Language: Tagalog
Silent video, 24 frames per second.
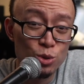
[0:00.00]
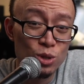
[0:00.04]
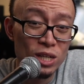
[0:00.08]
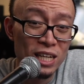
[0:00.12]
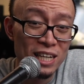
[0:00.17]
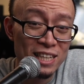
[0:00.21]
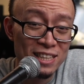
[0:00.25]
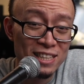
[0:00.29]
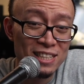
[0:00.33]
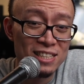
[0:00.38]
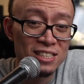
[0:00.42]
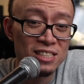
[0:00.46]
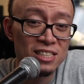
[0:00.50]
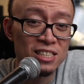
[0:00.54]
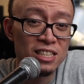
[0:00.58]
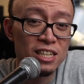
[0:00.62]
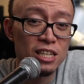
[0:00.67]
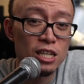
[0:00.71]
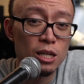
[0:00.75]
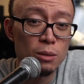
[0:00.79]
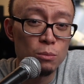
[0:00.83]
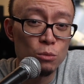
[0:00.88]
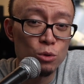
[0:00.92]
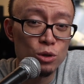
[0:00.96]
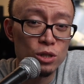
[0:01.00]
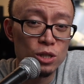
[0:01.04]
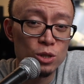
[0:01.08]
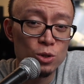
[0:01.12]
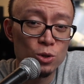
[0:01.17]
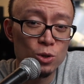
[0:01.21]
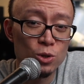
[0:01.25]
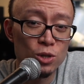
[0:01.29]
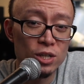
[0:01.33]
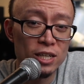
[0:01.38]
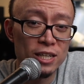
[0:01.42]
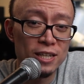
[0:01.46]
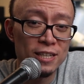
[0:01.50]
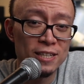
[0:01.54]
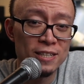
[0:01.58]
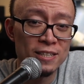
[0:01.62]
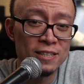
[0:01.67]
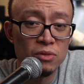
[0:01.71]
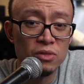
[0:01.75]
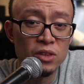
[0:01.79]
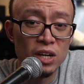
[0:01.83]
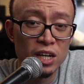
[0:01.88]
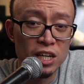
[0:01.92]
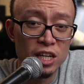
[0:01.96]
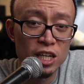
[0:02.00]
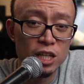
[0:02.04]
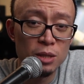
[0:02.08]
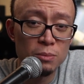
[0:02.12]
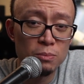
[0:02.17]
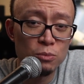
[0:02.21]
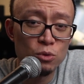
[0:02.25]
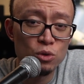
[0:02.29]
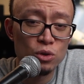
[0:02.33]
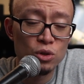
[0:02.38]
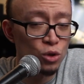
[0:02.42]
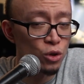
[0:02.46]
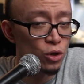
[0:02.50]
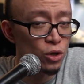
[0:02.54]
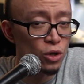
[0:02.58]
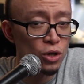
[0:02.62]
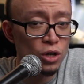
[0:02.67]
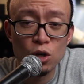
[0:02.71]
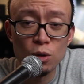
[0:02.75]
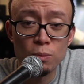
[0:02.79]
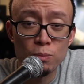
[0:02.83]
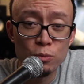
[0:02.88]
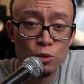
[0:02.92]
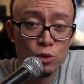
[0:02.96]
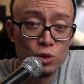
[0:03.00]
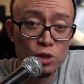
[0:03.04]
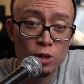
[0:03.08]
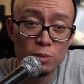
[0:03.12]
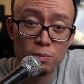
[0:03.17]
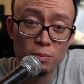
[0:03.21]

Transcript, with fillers: latency na monitoring ng input or computer